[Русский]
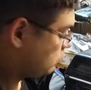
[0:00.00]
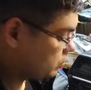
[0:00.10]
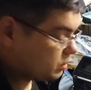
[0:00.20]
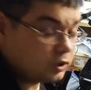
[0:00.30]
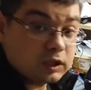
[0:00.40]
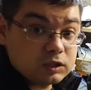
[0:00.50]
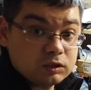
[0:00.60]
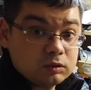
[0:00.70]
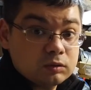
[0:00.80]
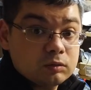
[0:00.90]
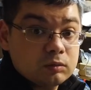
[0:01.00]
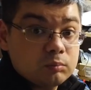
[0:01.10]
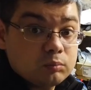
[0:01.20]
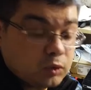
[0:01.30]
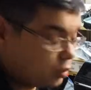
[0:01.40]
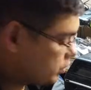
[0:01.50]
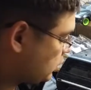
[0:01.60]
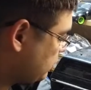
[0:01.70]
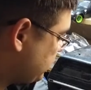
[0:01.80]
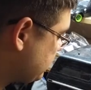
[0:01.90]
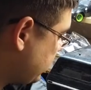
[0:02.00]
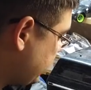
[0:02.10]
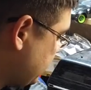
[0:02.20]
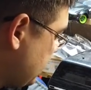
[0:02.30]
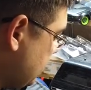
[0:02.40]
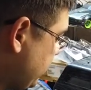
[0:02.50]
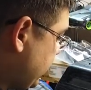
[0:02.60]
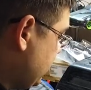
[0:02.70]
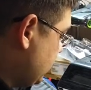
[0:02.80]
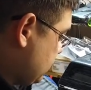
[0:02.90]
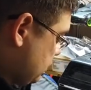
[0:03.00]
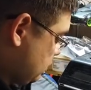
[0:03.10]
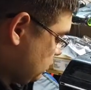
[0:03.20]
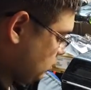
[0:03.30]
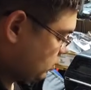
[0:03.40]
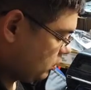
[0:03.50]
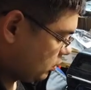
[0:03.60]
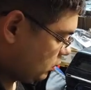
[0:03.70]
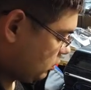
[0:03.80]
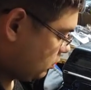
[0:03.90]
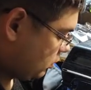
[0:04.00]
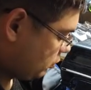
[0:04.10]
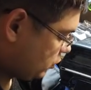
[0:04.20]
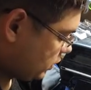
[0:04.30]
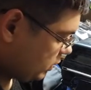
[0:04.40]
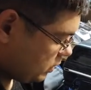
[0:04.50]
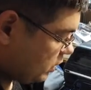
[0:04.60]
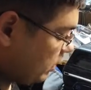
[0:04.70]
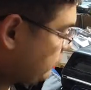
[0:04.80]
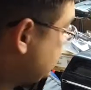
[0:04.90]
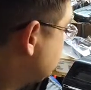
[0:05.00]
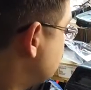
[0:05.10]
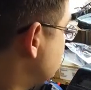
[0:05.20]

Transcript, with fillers: Вот даже Хочется посмотреть, как она поедет. И уже сравнить